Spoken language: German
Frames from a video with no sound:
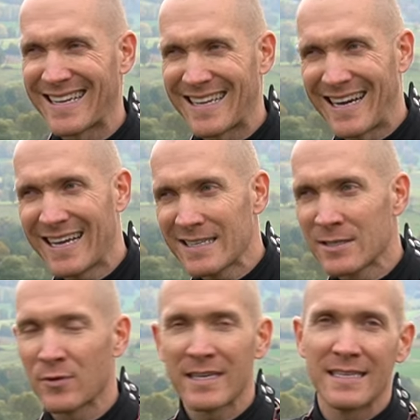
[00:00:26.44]
gar nicht
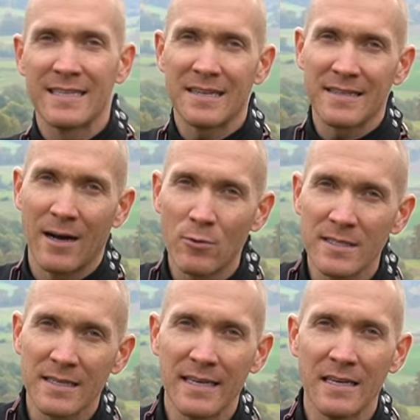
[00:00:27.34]
so richtig nach
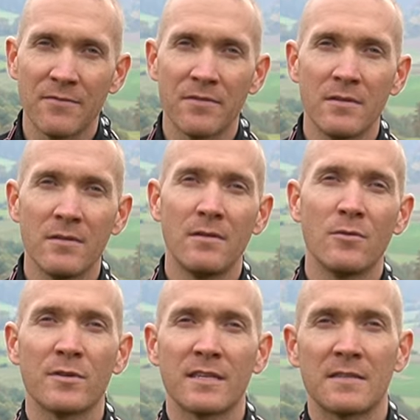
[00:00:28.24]
draußen gehen will.
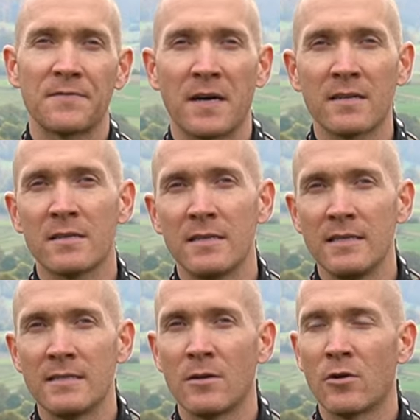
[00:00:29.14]
Und jetzt fangen
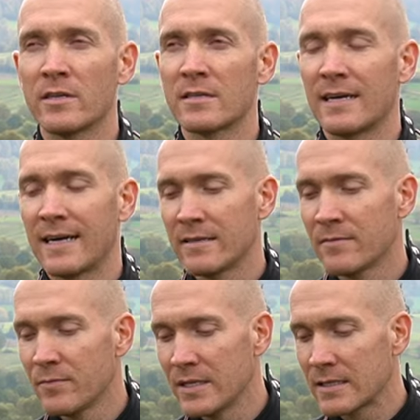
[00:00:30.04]
diese Leute
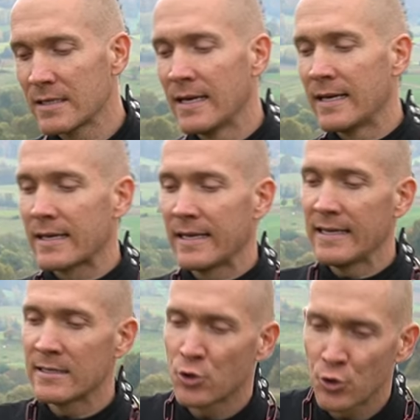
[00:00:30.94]
an mit
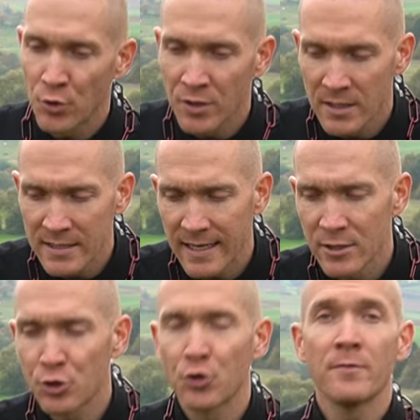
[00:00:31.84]
Käsestückchen, das
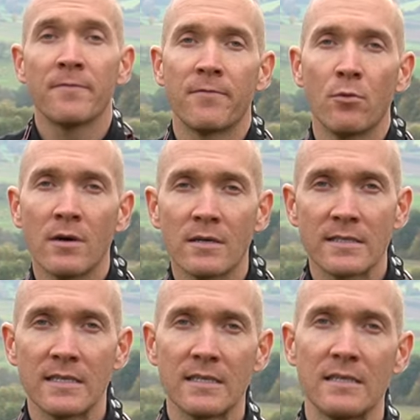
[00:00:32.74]
alles schön
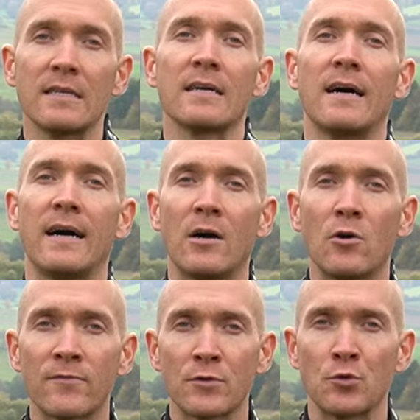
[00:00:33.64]
vorsichtig
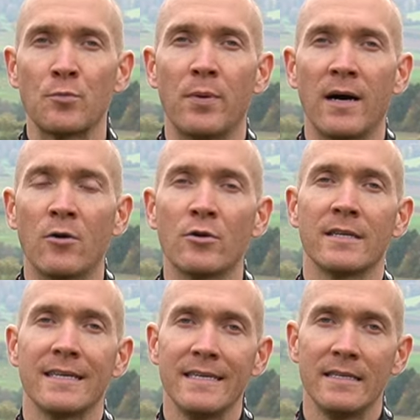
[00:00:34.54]
aufzubauen,
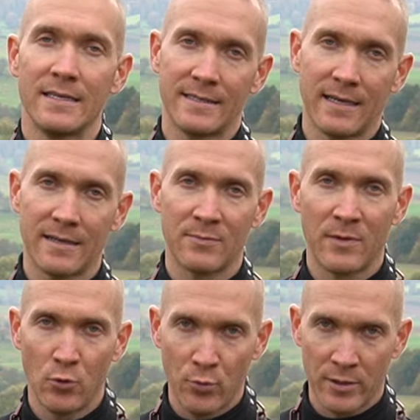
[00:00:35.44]
ihn, ich sage jetzt
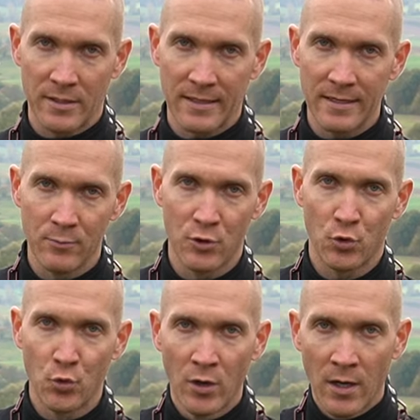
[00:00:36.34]
mal übertrieben
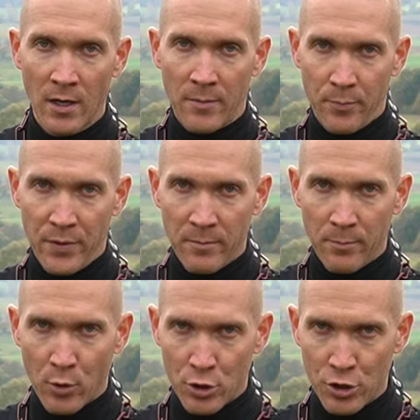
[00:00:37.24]
zu
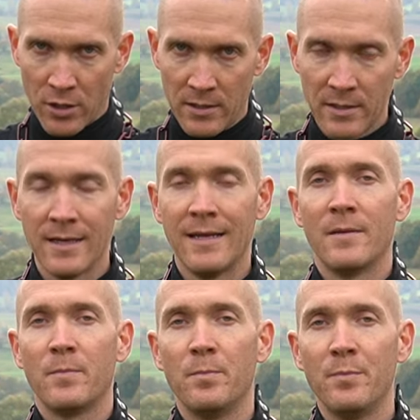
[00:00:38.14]
bemuttern,
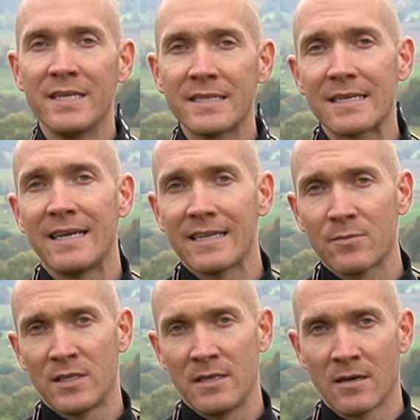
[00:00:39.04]
Mitleid
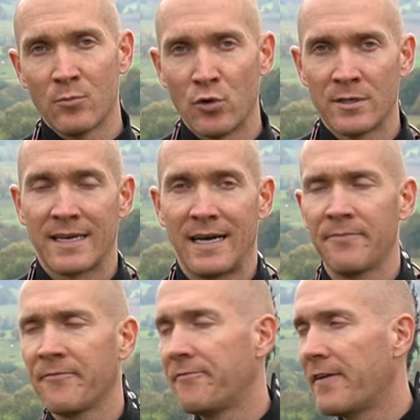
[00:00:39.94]
mit ihrem Hund
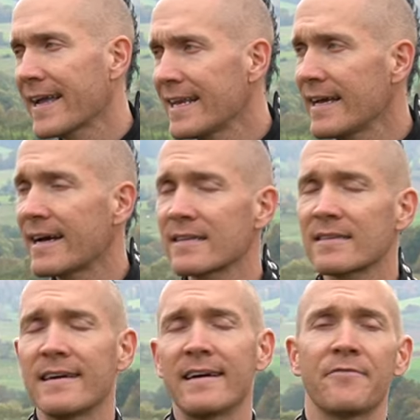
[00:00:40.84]
haben, weil er hat
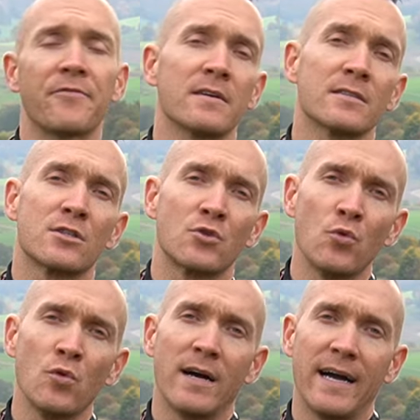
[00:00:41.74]
ja einfach
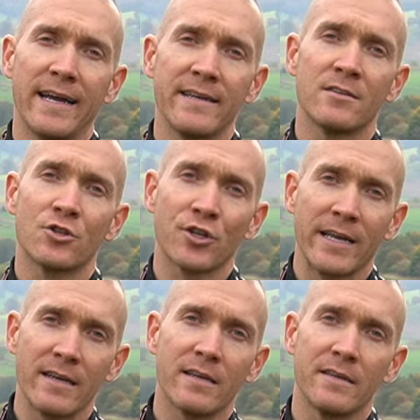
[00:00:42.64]
so eine
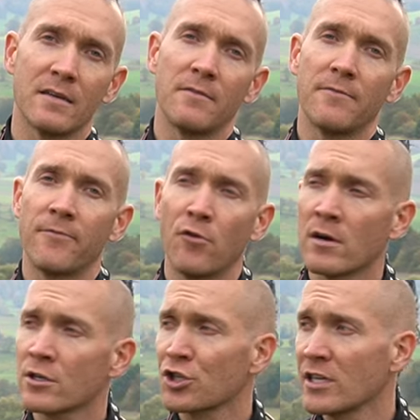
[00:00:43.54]
schreckliche
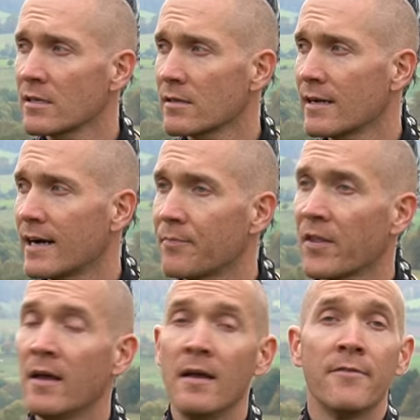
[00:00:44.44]
Vorgeschichte gehabt.
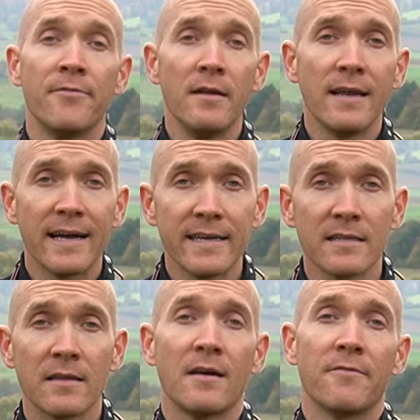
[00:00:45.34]
Vielleicht
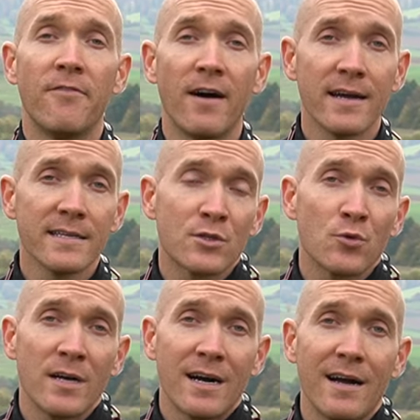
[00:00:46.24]
war es
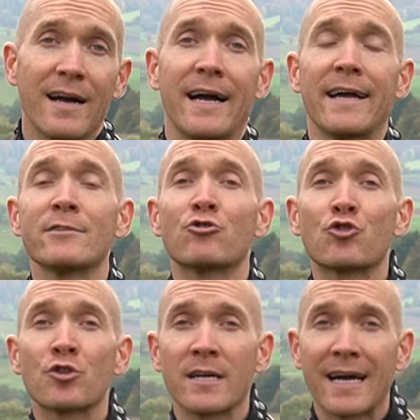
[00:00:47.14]
sogar ein
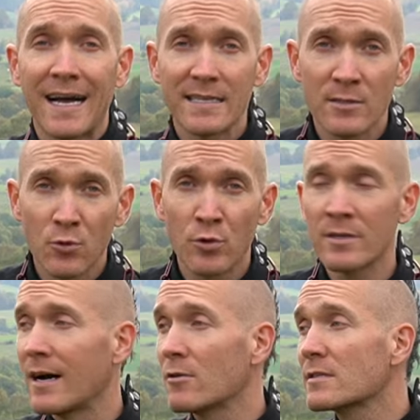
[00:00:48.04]

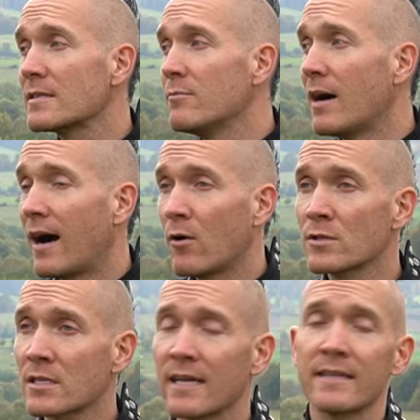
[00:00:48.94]
Straßenhund aus dem
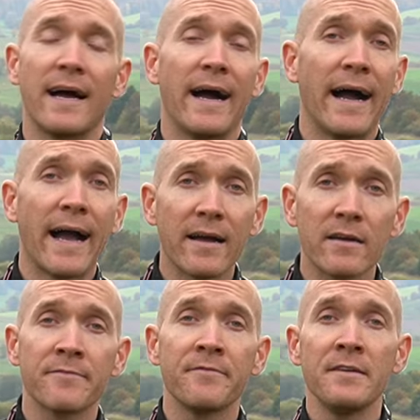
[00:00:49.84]
Ausland, ach
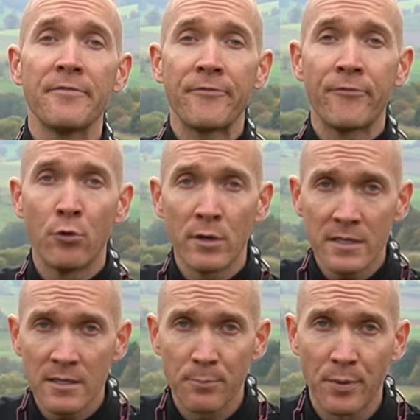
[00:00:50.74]
wie
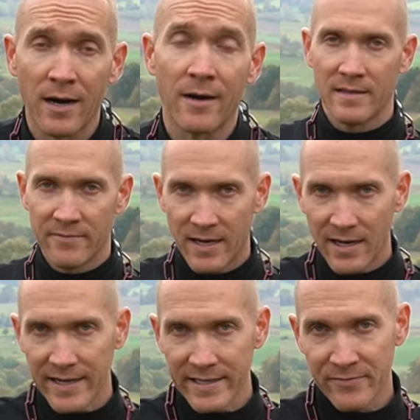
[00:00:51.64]
furchtbar. Die
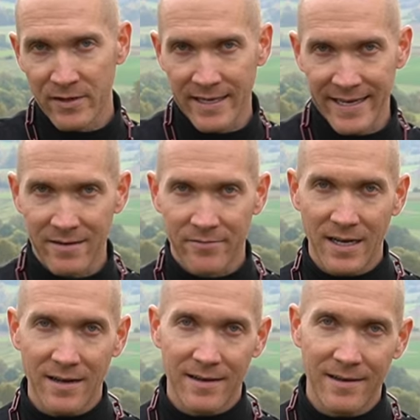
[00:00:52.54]
Wahrheit will keiner
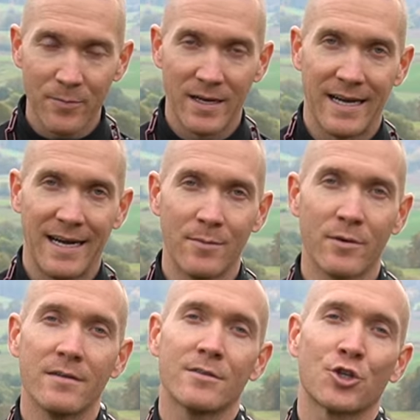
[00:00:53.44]
wahrhaben,
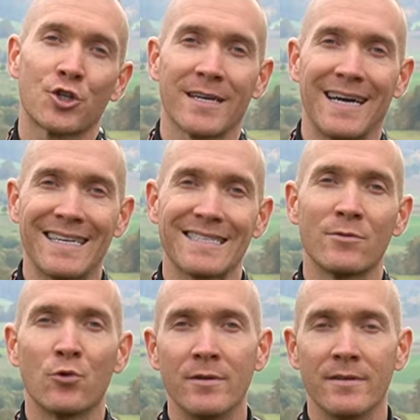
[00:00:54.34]
aber
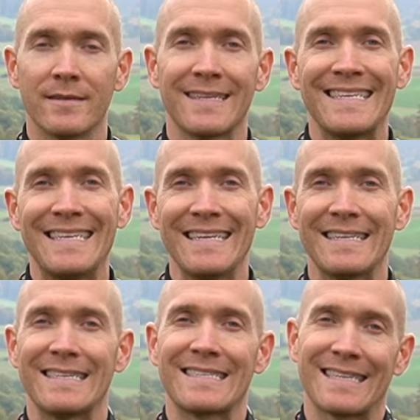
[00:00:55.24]
Straßenhunden geht
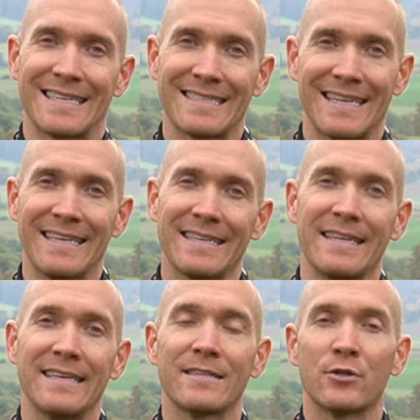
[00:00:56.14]
es
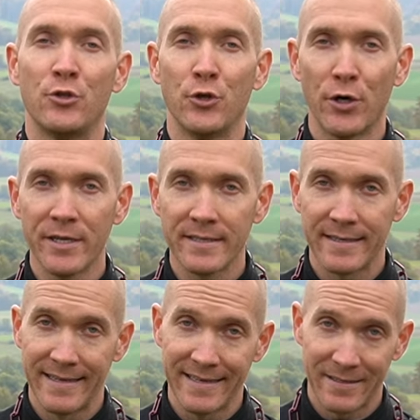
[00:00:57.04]
tatsächlich
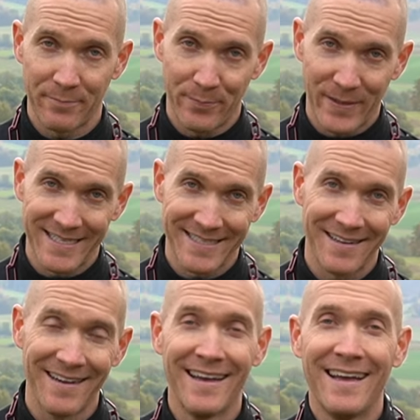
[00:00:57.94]
deutlich
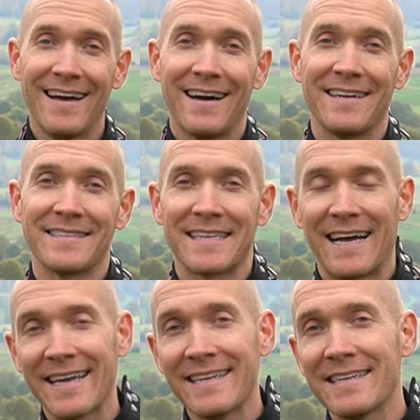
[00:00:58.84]
besser als
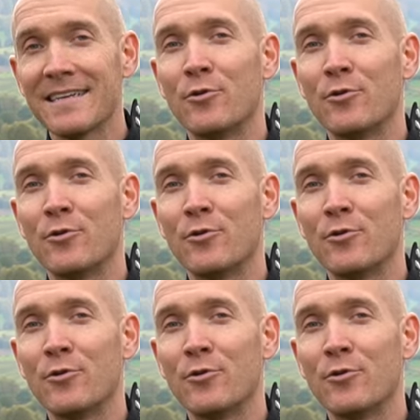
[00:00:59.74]
einigen